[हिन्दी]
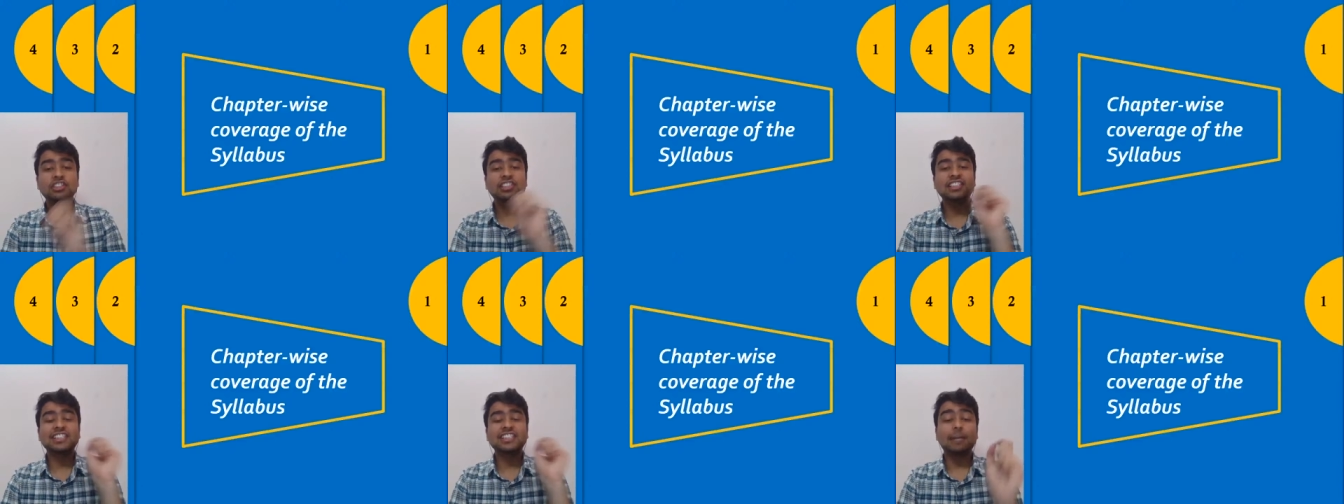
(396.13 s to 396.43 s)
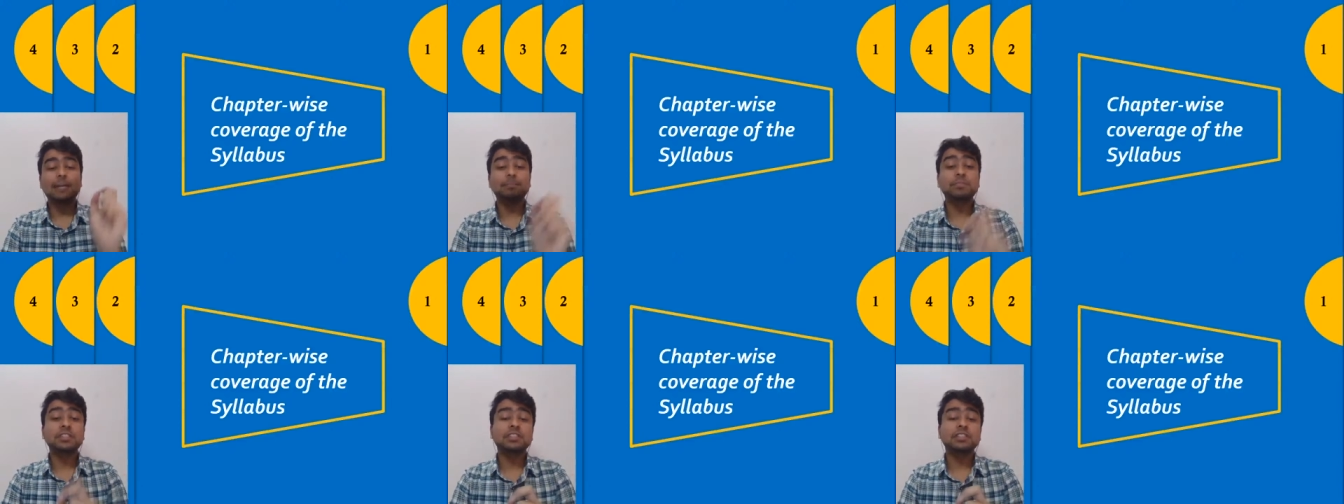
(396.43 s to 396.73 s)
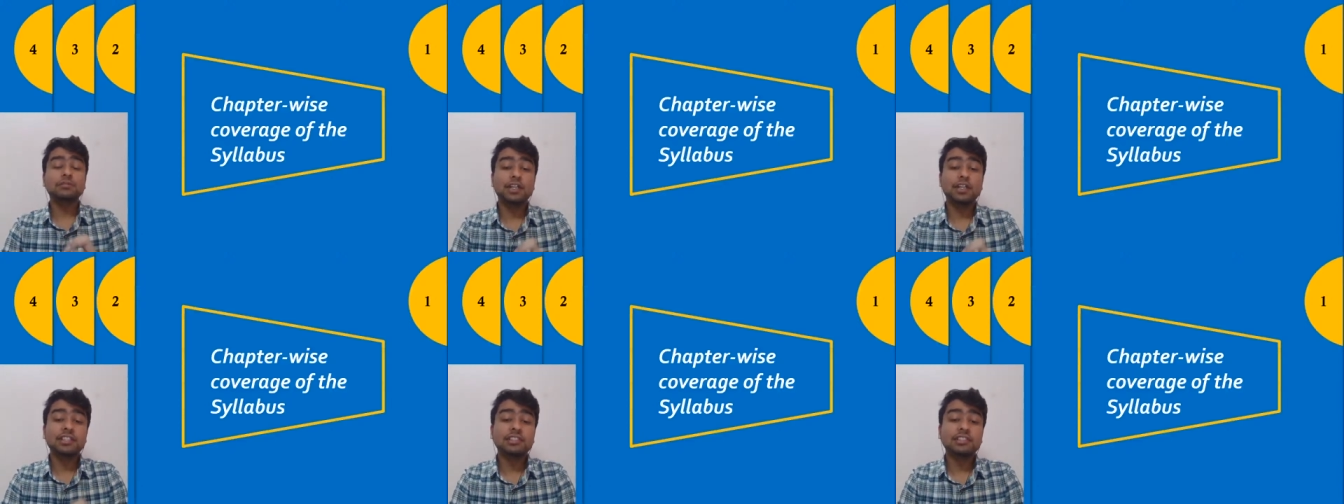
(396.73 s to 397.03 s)

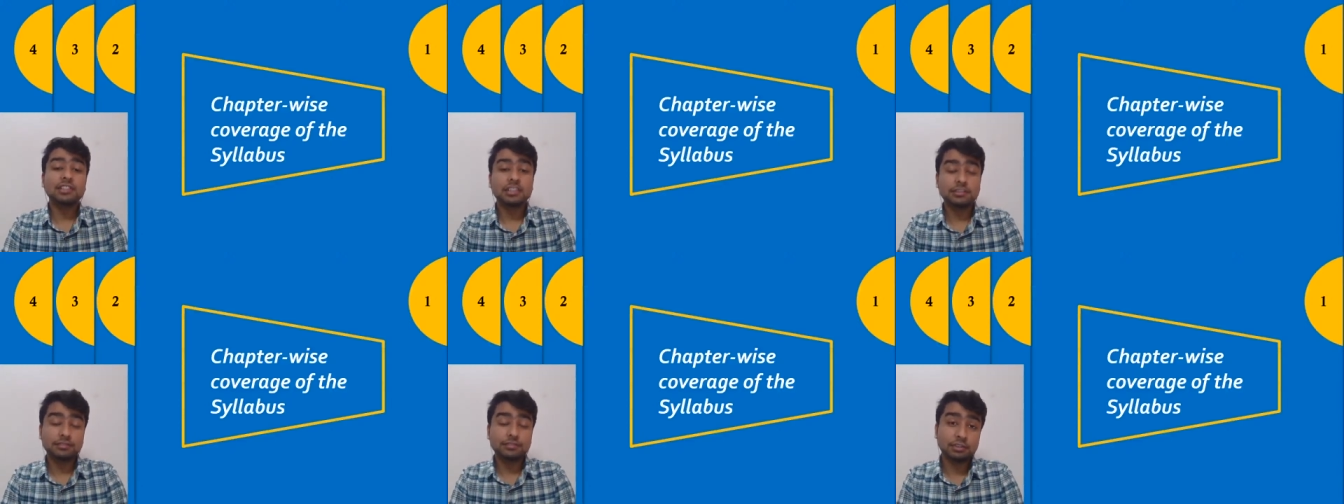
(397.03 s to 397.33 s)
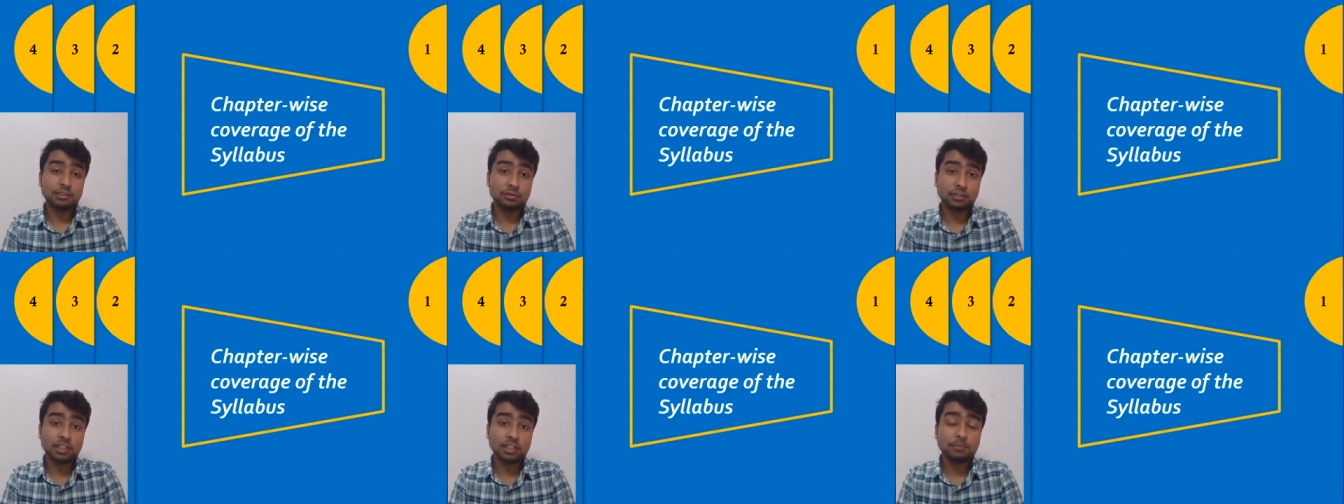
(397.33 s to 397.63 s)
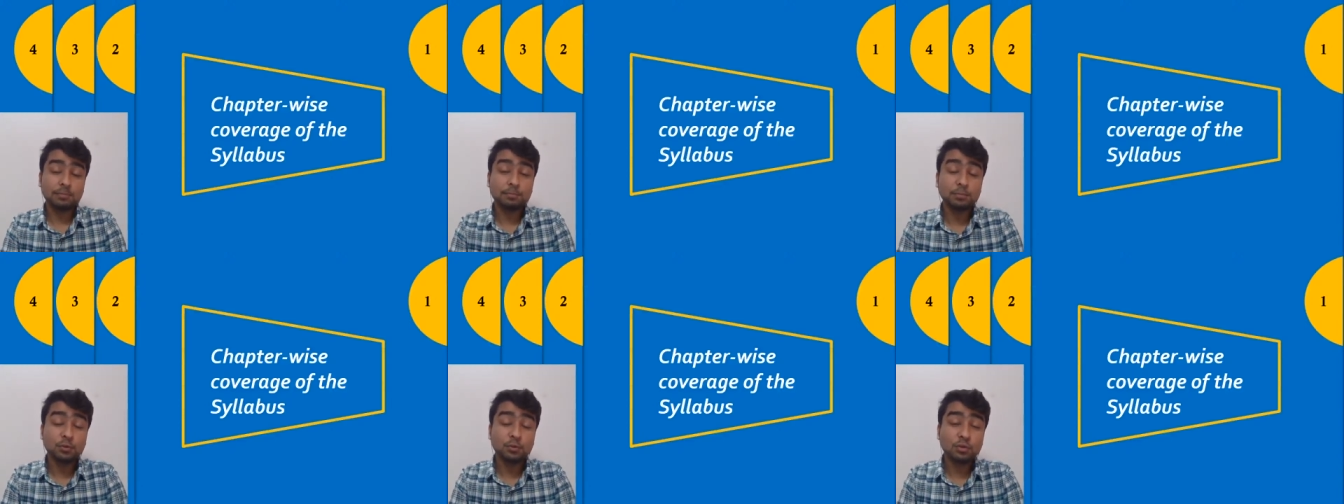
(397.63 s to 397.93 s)
चैप्टर वाइज कवर
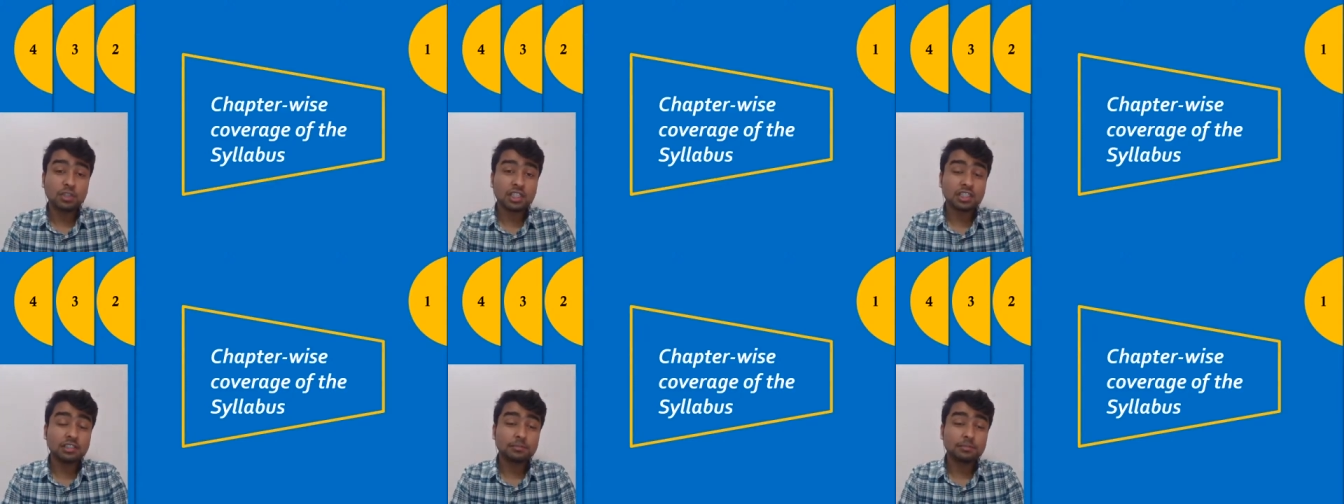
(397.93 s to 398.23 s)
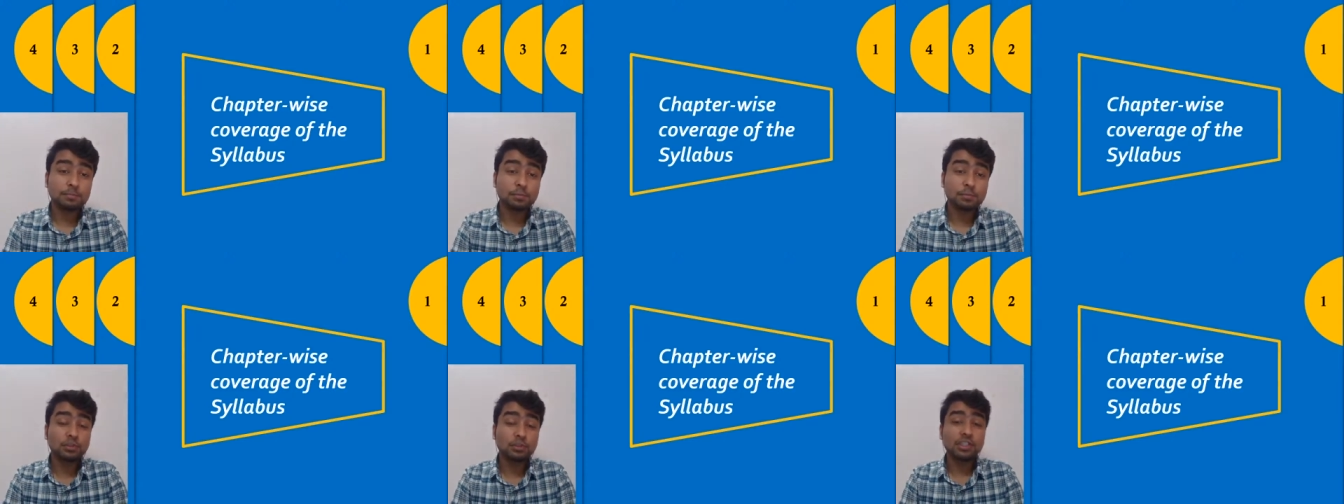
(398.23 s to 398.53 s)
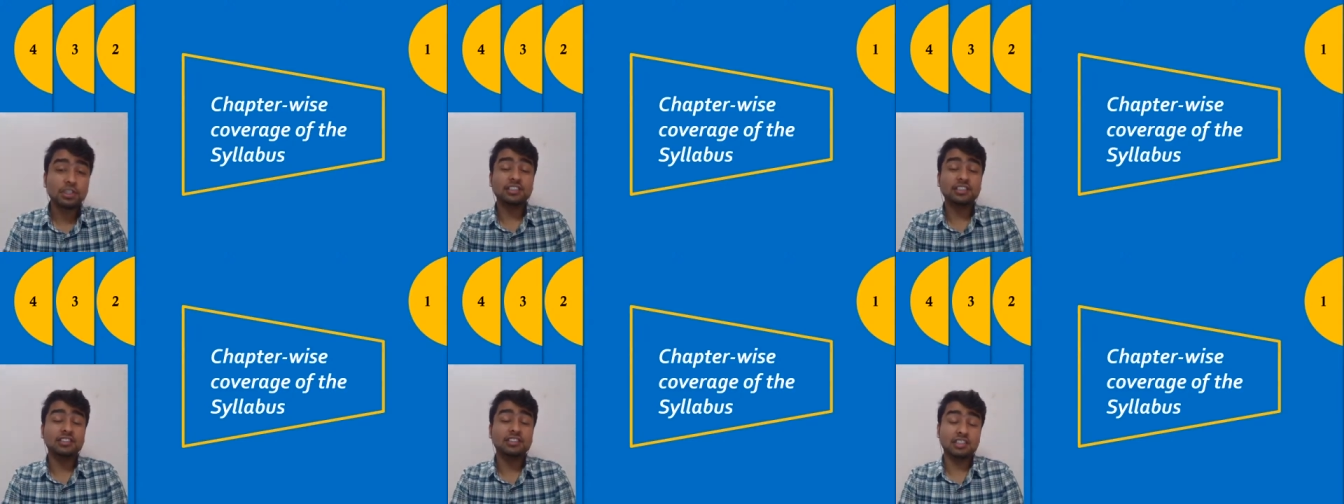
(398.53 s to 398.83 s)
होगा पूरा का
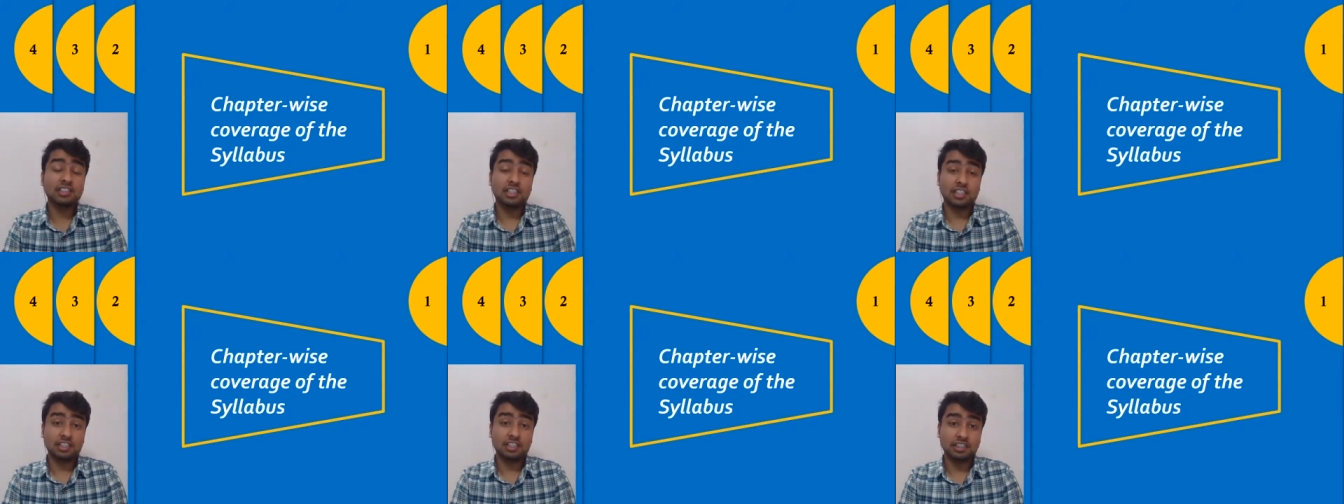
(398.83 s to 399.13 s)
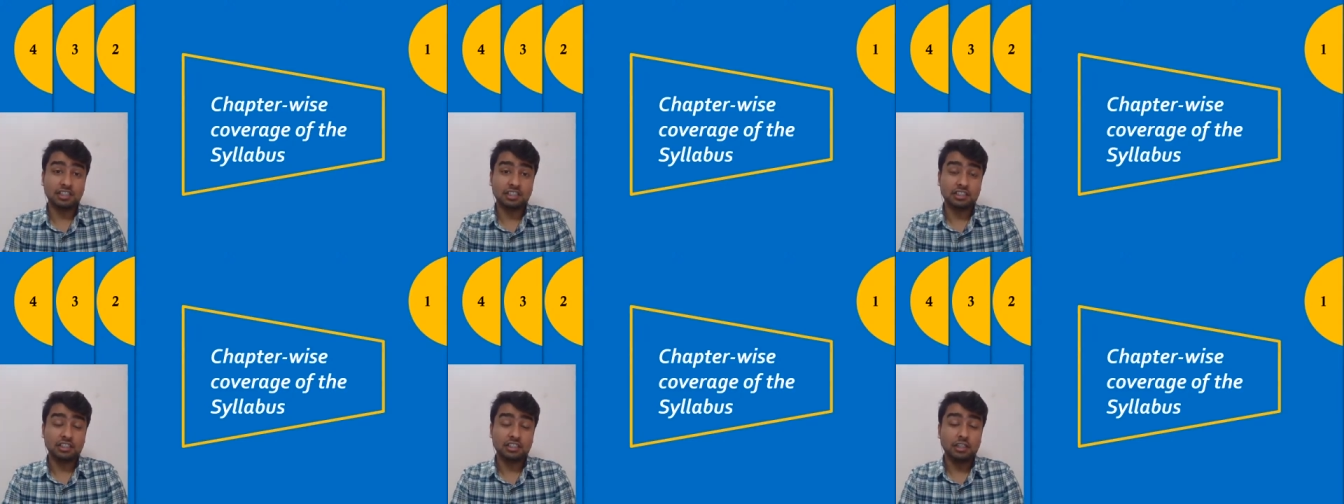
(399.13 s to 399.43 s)
पूरा एनसीईआरटी